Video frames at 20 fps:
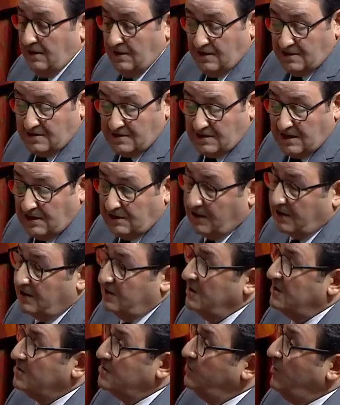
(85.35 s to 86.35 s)
للصادق
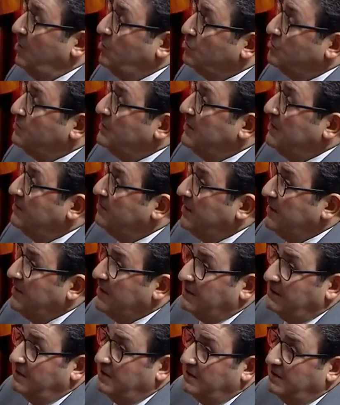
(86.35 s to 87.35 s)
ديال 87
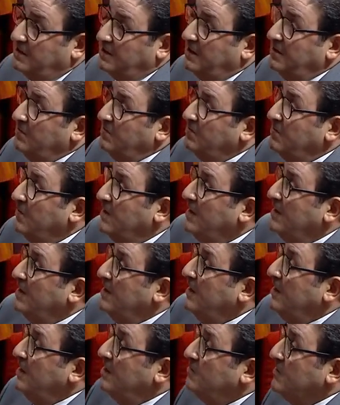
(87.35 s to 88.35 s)
مليار ديال الدرهم
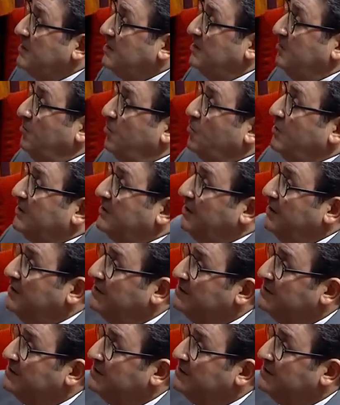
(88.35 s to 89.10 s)
للمكتب الوطني